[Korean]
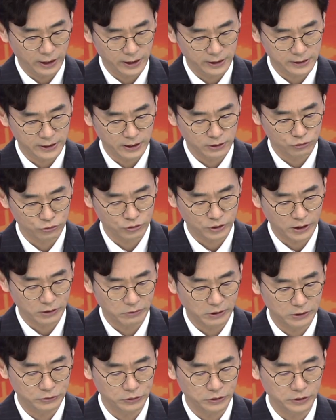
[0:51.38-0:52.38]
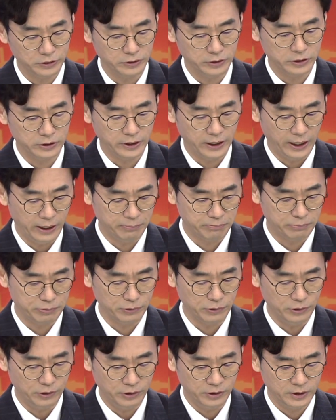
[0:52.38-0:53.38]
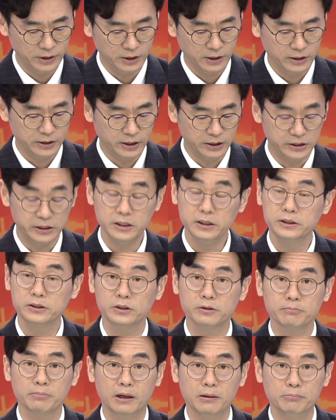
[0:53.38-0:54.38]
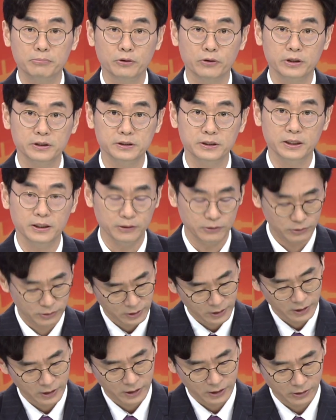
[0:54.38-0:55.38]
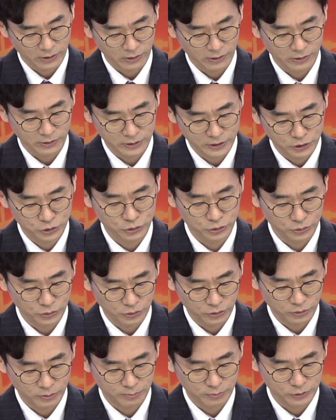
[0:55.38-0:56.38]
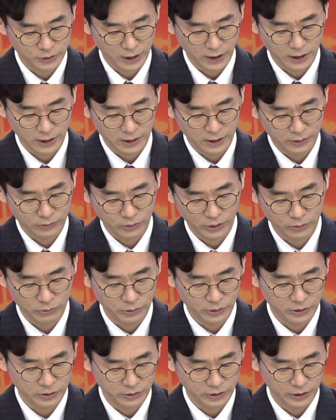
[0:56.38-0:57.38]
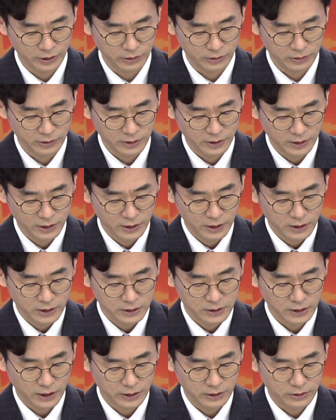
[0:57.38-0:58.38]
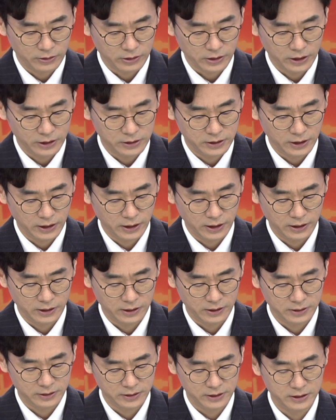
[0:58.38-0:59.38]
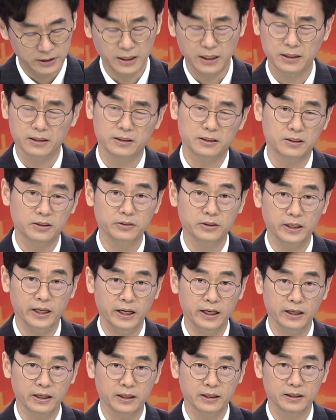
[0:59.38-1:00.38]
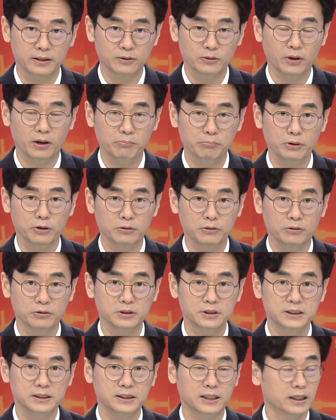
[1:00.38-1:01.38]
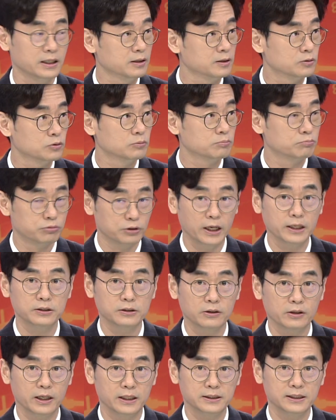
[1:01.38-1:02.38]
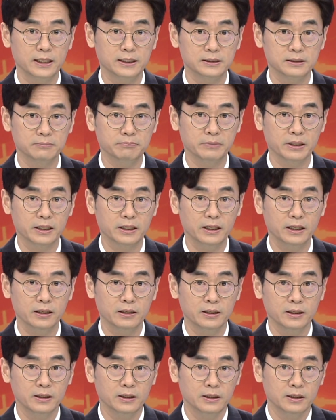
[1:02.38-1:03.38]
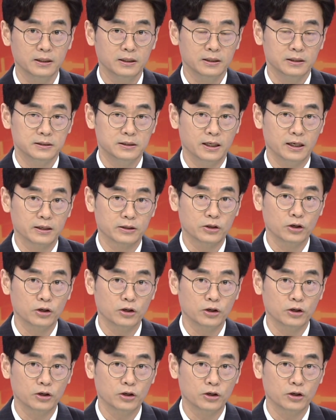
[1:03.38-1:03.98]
대장주라고 할 수 있는 애플, 예, 실적 발표가 이제 이슈로 부상되고 있는데요. 자, 이렇게 이제 시장, 그런데 또 한편으로는 시장이 좀 불안정하지 않습니까? 자,